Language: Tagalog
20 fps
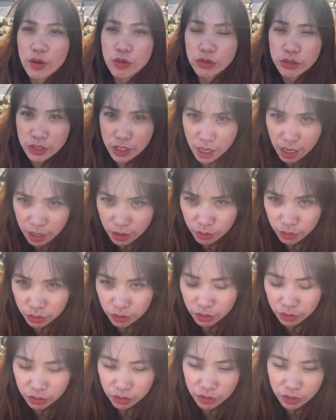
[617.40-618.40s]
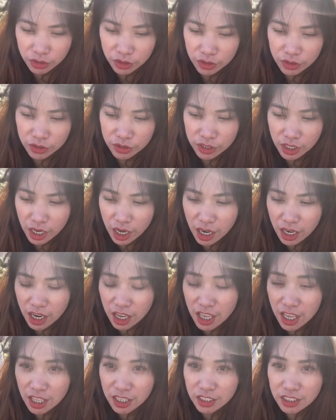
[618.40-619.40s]
ako sa ano, sa
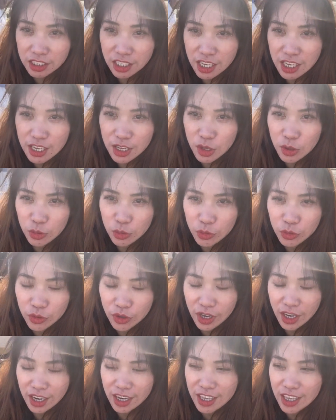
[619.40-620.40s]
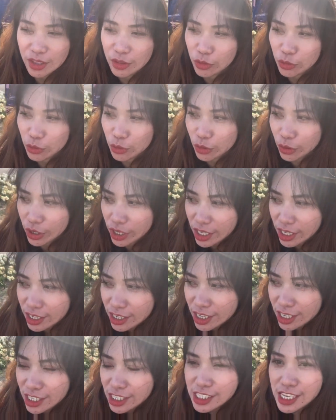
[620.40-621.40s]
karayan, sa ilog. Karayan tuloy.
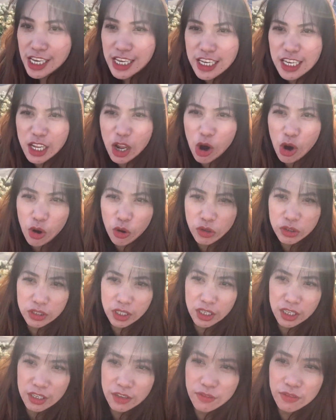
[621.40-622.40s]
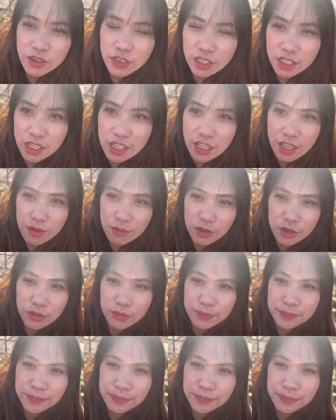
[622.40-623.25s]
Sa ilog, sa river. Tignan mo.